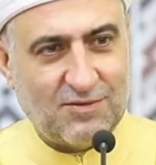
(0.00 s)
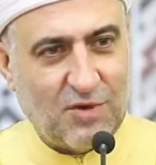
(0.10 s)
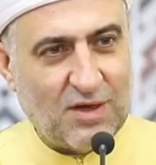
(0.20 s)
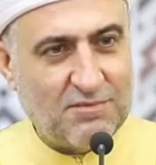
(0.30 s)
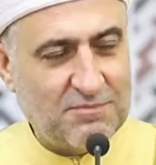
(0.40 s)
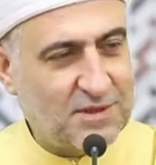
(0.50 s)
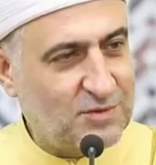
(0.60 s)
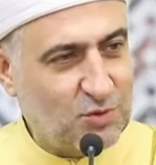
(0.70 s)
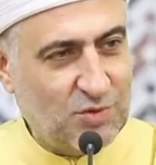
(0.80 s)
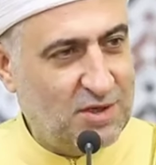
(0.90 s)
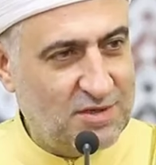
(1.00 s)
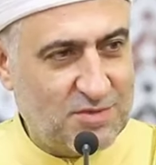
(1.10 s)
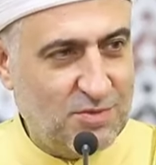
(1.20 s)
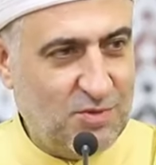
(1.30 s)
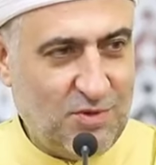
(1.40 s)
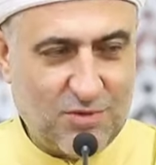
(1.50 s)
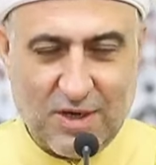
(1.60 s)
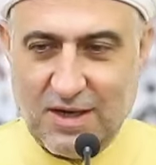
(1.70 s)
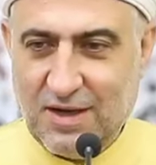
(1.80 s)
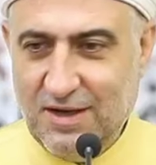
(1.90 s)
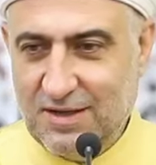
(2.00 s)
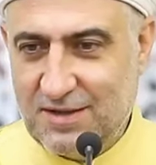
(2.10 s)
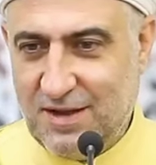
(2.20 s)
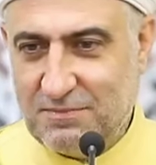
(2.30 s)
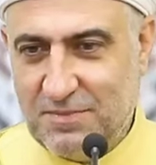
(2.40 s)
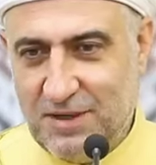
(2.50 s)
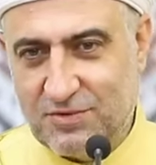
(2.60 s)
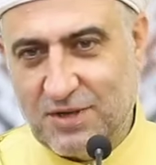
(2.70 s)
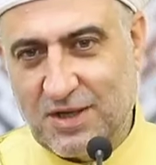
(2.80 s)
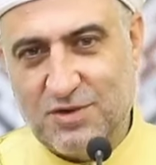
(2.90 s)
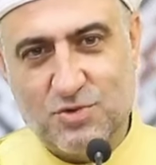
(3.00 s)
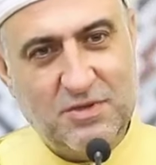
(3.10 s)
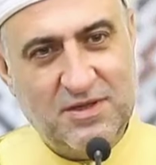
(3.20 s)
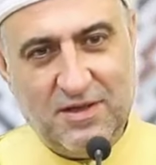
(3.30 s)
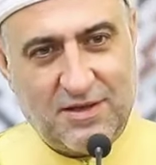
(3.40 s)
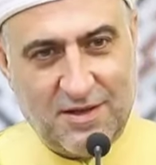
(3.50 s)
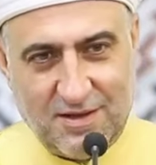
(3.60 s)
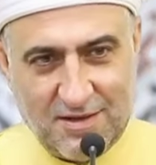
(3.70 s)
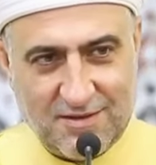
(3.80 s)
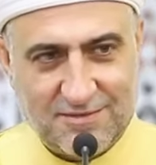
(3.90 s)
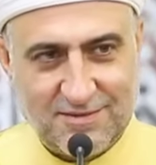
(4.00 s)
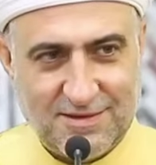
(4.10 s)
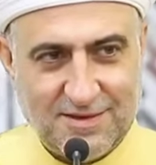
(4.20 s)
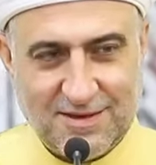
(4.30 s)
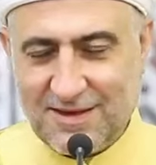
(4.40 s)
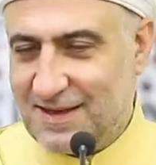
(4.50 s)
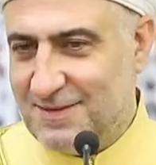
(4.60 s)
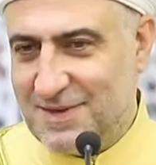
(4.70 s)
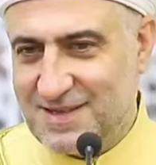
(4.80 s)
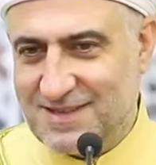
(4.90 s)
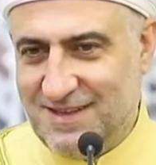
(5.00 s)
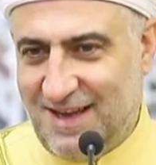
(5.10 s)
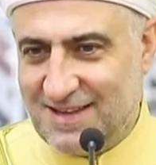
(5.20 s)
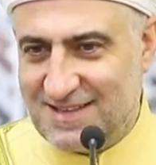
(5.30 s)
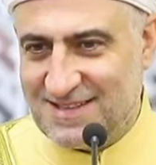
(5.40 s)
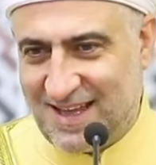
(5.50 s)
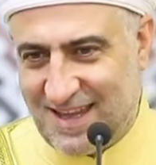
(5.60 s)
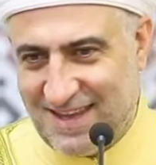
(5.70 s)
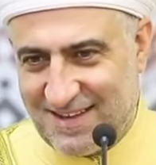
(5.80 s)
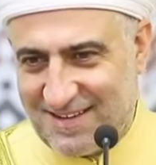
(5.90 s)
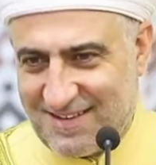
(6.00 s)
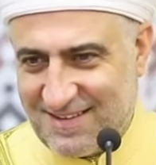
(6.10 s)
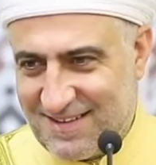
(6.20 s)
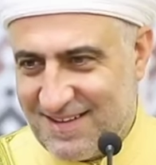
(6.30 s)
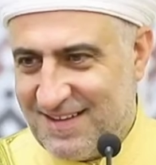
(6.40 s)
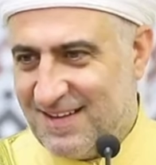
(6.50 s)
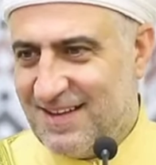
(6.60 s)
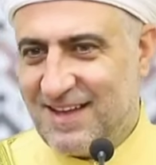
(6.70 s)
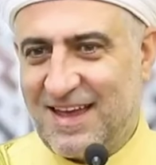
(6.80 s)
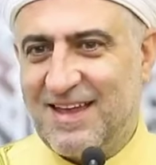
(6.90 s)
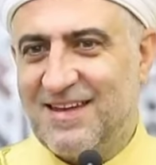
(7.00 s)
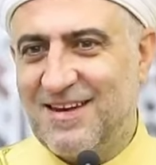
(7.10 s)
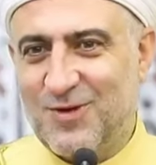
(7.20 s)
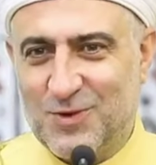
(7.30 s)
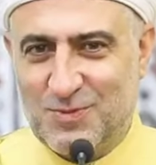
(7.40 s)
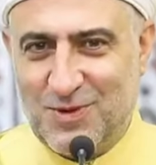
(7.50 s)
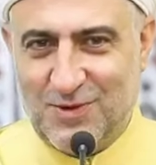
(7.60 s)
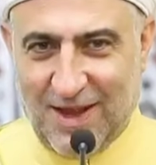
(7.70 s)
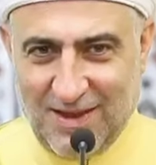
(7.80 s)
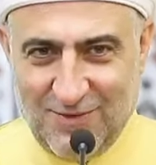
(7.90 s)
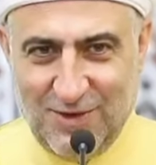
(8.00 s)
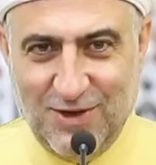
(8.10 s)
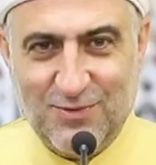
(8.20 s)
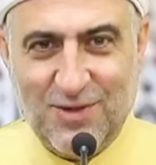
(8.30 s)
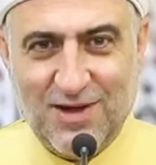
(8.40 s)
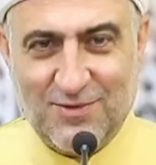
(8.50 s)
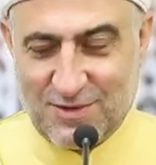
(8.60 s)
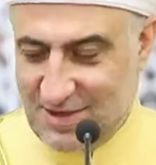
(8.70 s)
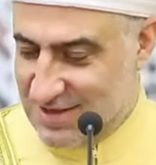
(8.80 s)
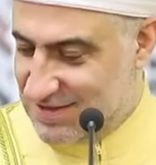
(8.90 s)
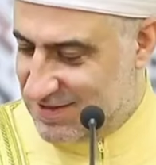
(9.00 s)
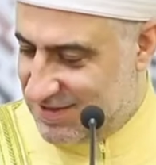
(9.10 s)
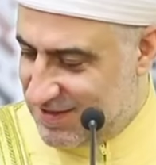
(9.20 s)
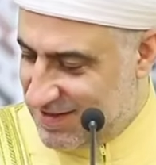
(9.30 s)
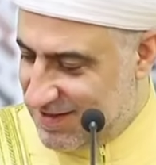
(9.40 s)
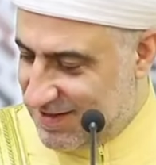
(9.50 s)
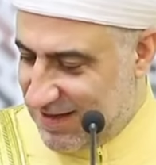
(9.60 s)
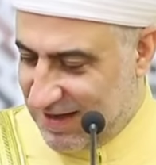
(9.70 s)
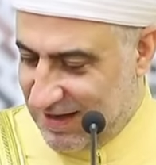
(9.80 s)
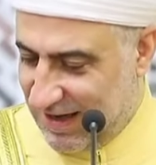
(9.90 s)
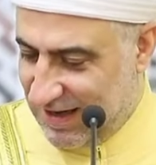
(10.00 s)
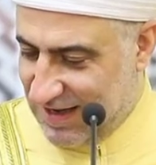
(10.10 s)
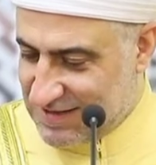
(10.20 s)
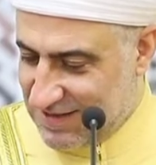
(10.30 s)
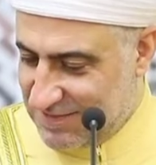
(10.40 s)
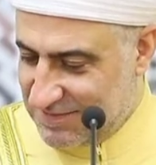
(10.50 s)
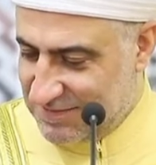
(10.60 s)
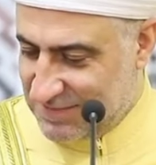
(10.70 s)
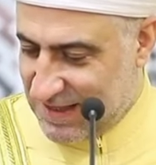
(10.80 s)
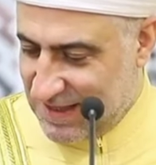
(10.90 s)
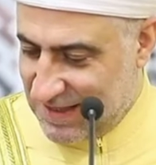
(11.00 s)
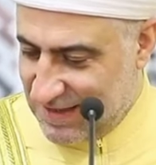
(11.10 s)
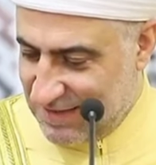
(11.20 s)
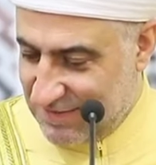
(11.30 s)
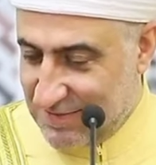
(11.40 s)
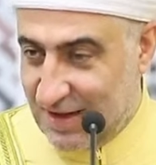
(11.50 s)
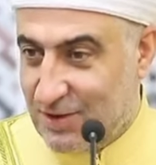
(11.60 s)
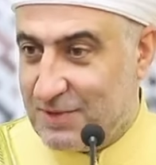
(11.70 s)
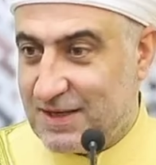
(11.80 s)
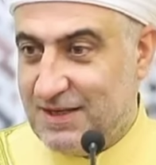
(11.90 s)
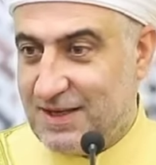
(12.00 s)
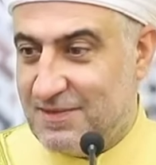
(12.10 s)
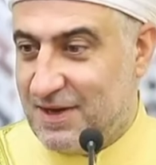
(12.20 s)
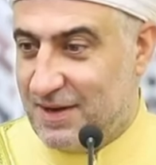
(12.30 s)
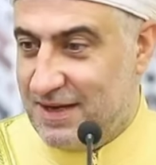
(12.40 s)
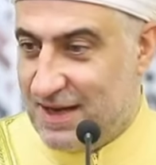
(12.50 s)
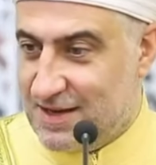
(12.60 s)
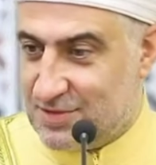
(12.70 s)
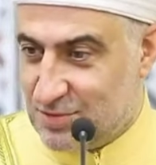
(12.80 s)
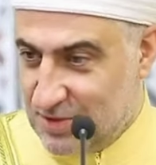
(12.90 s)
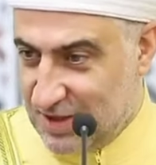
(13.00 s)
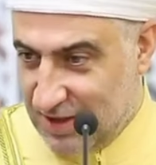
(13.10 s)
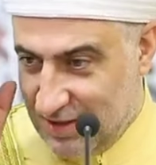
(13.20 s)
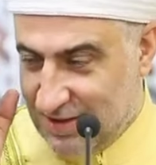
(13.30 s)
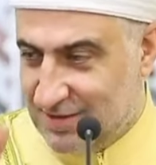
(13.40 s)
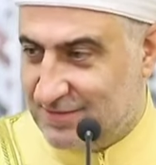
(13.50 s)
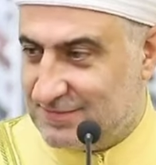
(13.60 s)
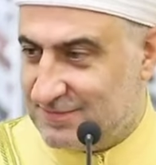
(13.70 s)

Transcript: والله طول الاسبوع وانا قاعد عم حطك شو بدي احكي كل ما يصير حدث غير غير الخطبه والعنوان والدرس يعني على حسب لانه بدك تحكي مع الناس وهن